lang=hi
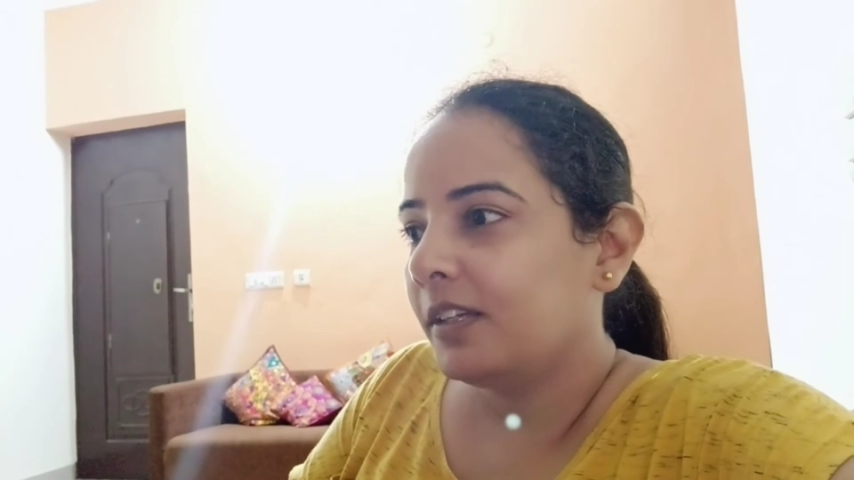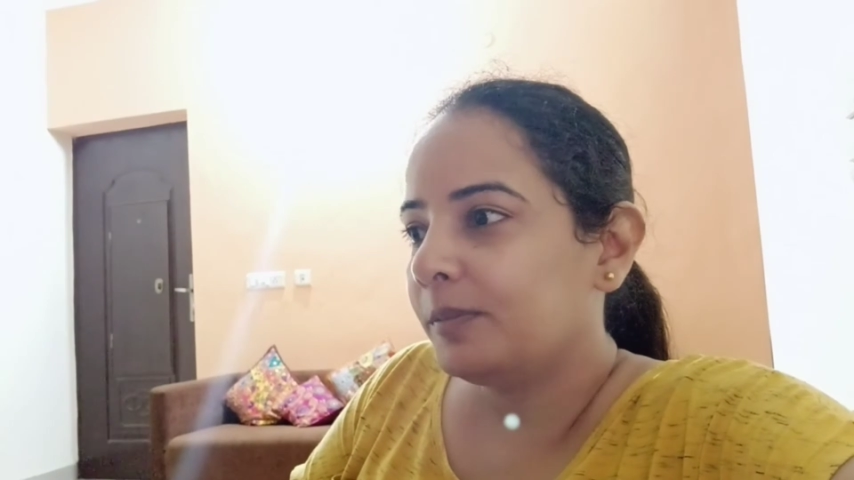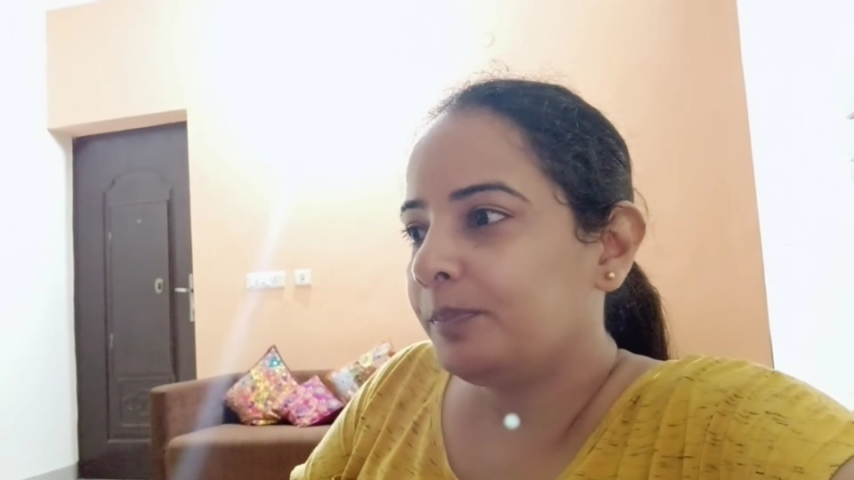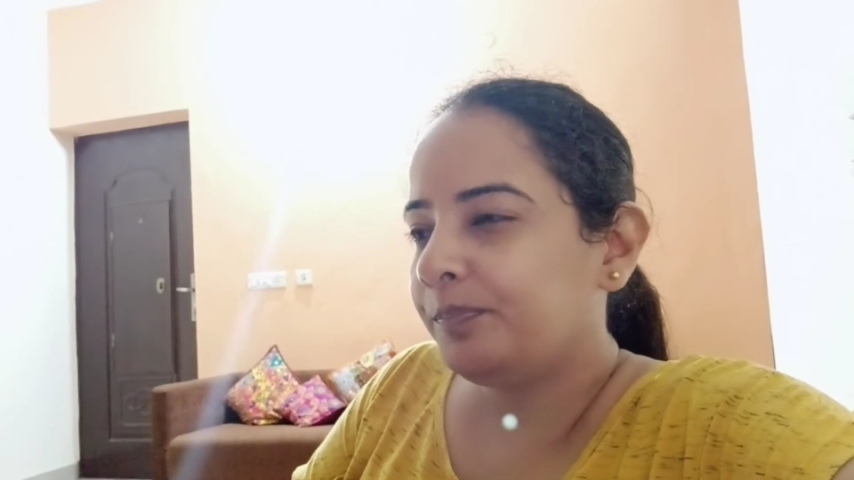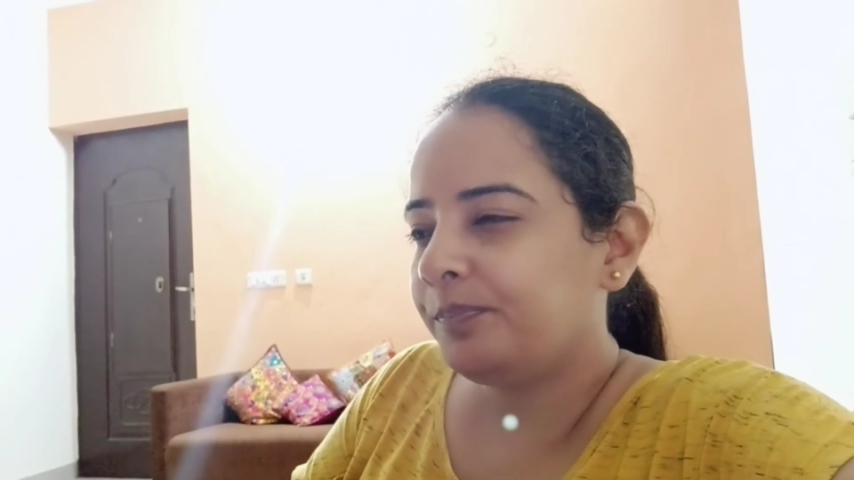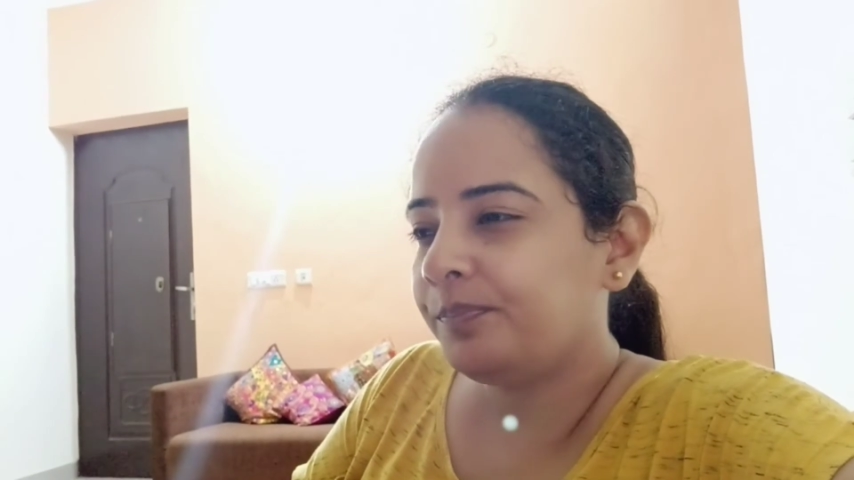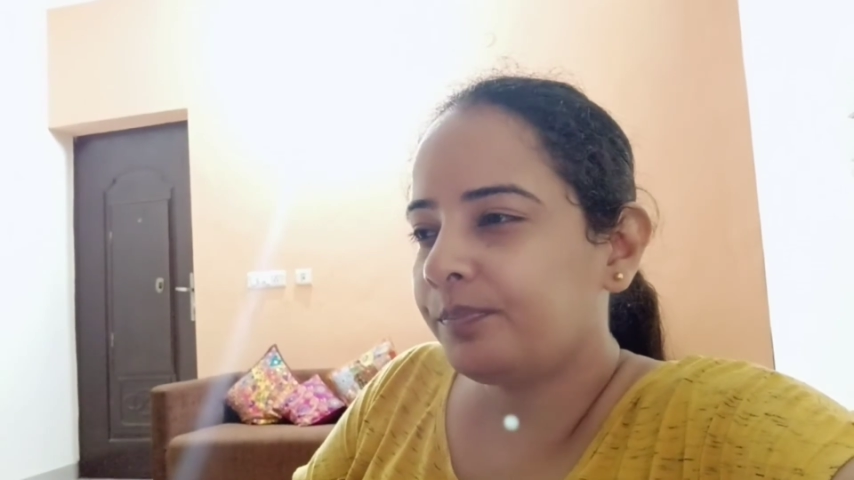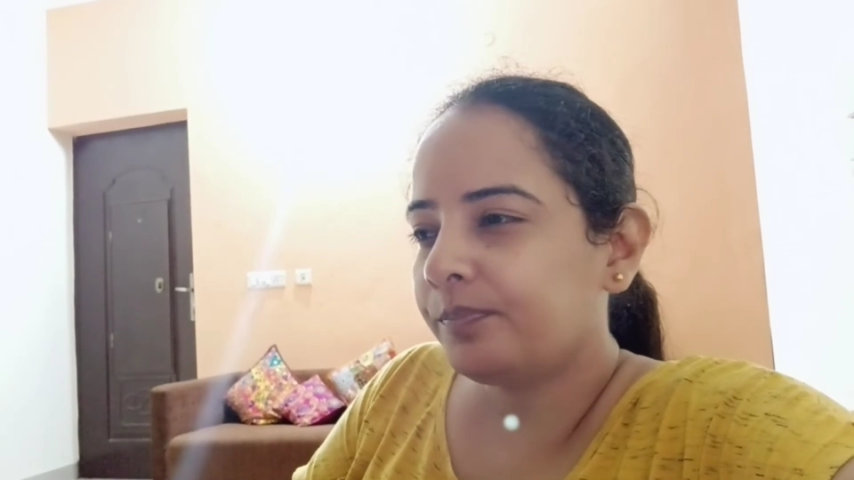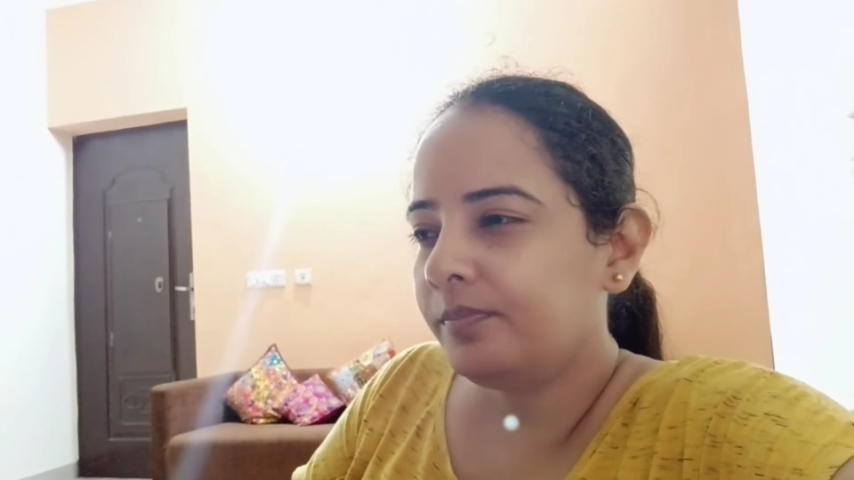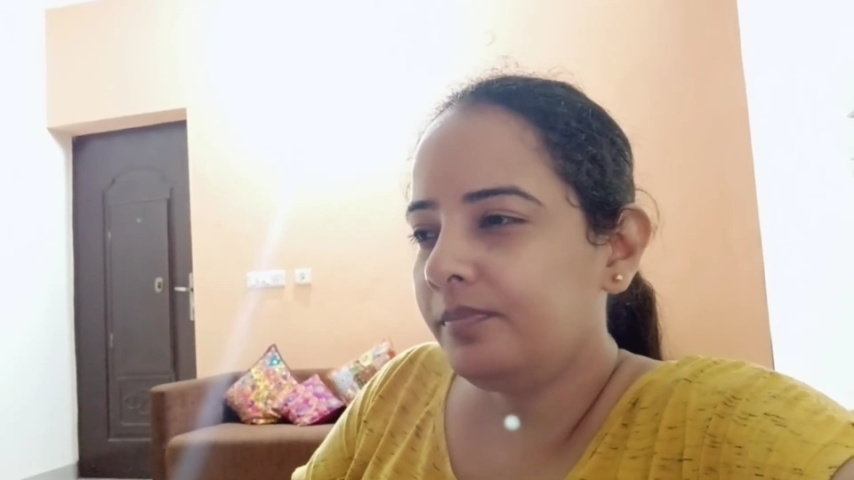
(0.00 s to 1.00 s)

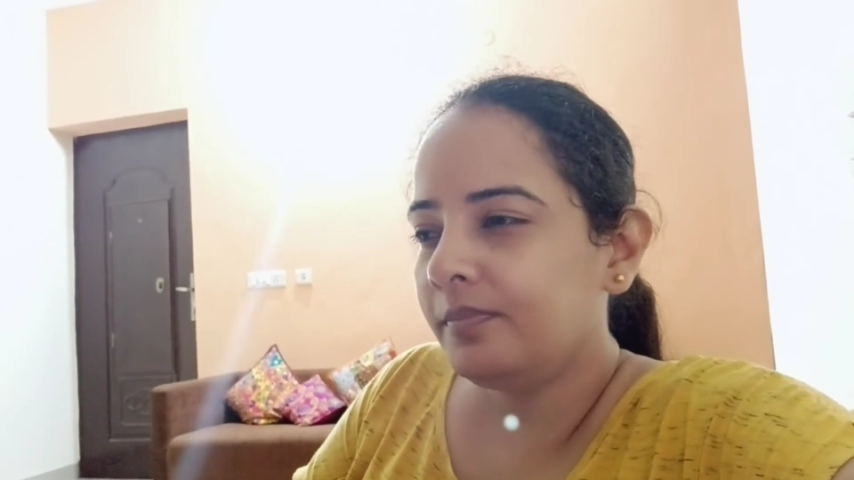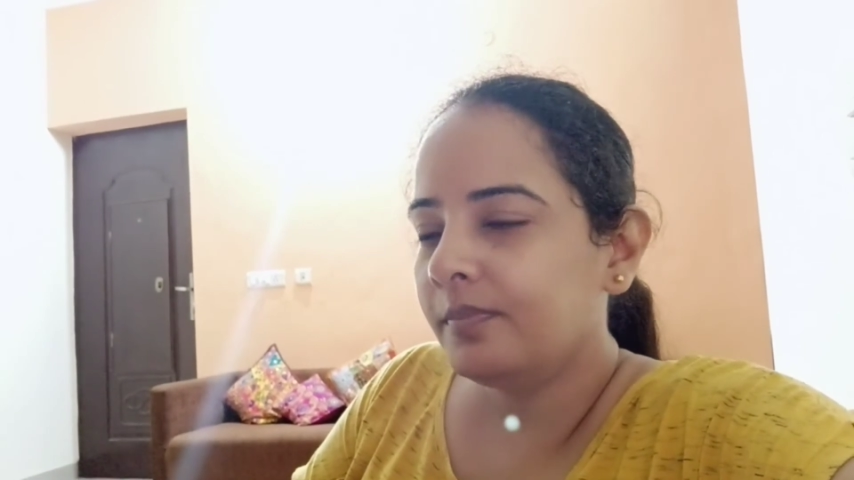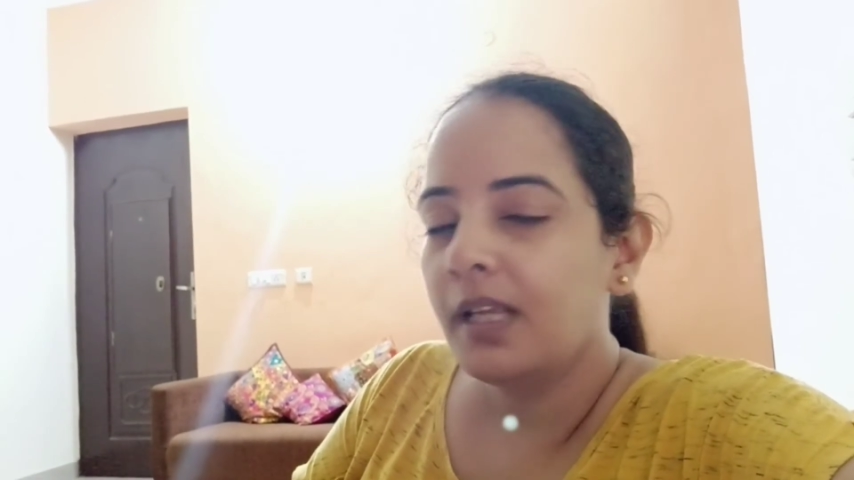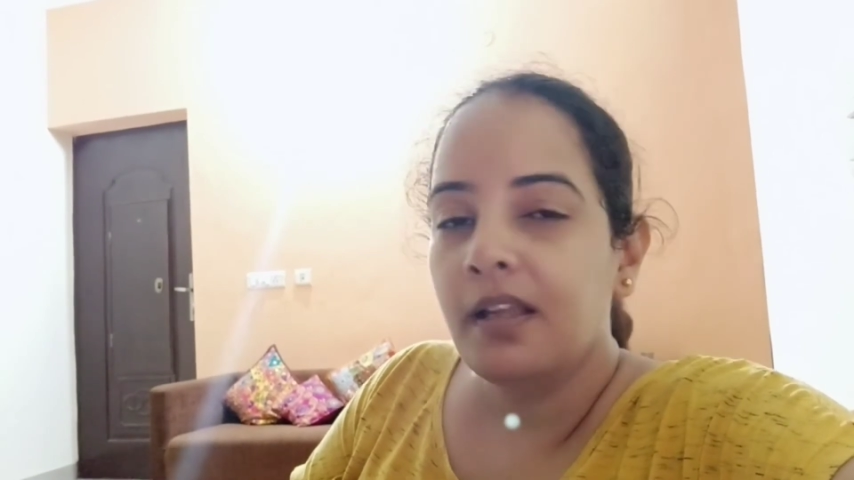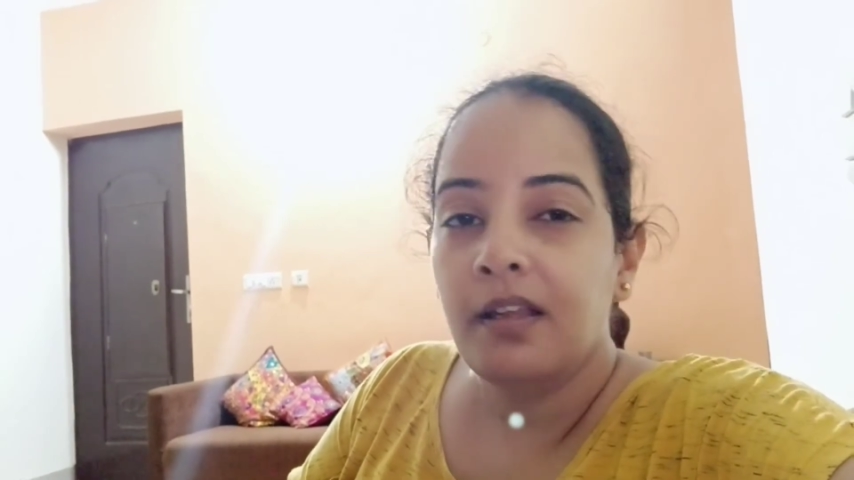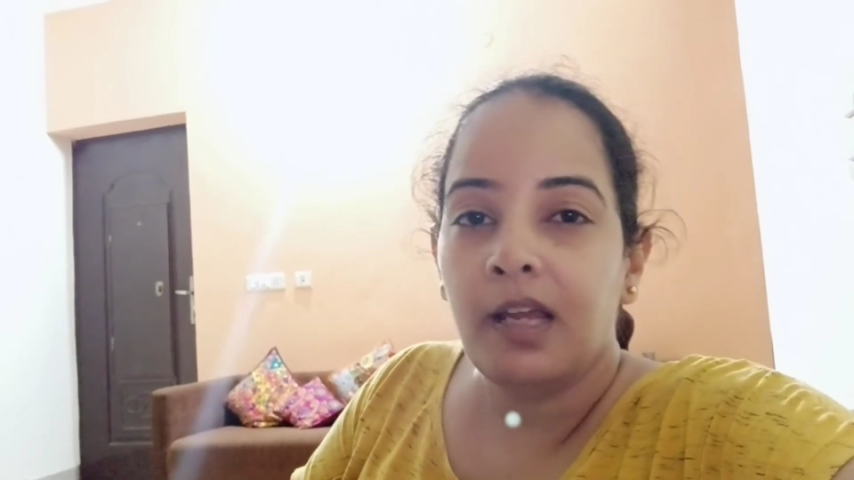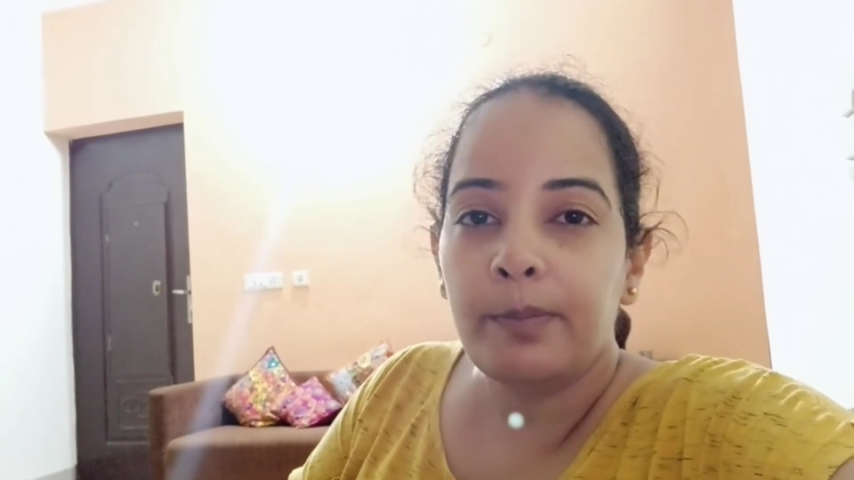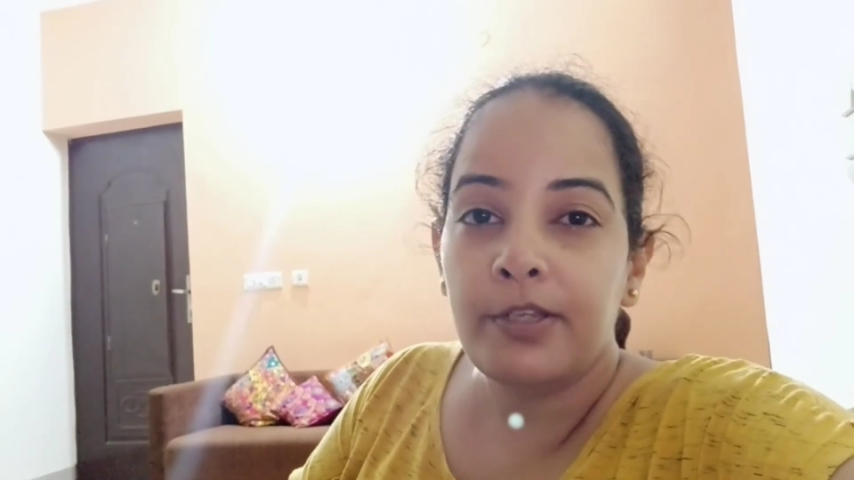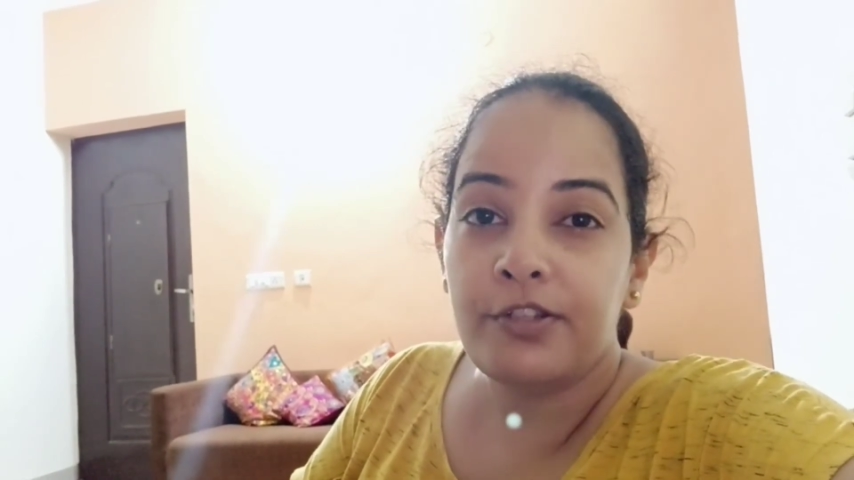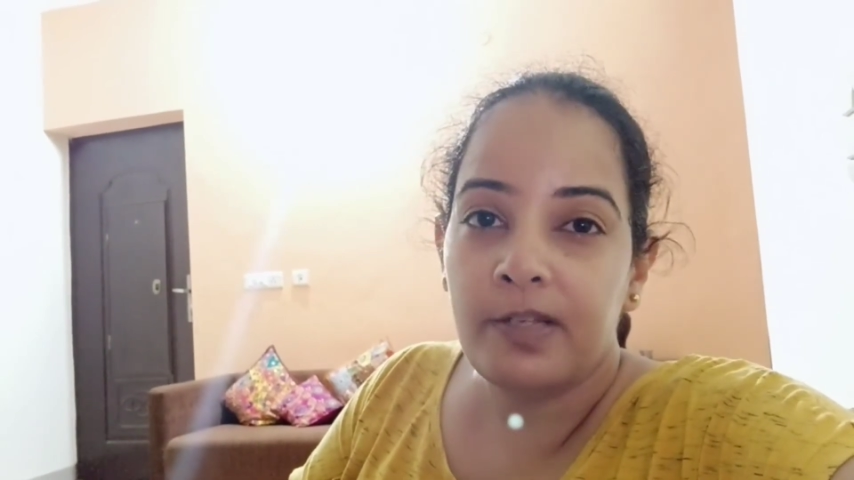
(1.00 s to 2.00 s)
अब
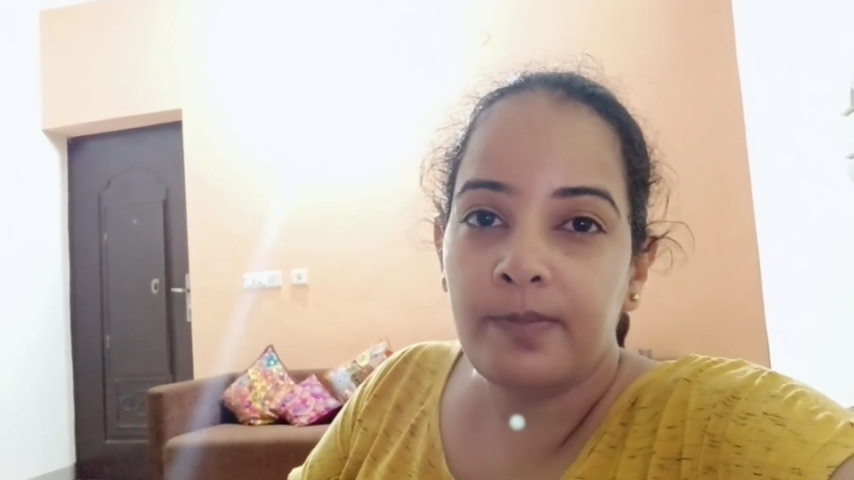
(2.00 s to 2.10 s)
खिचड़ी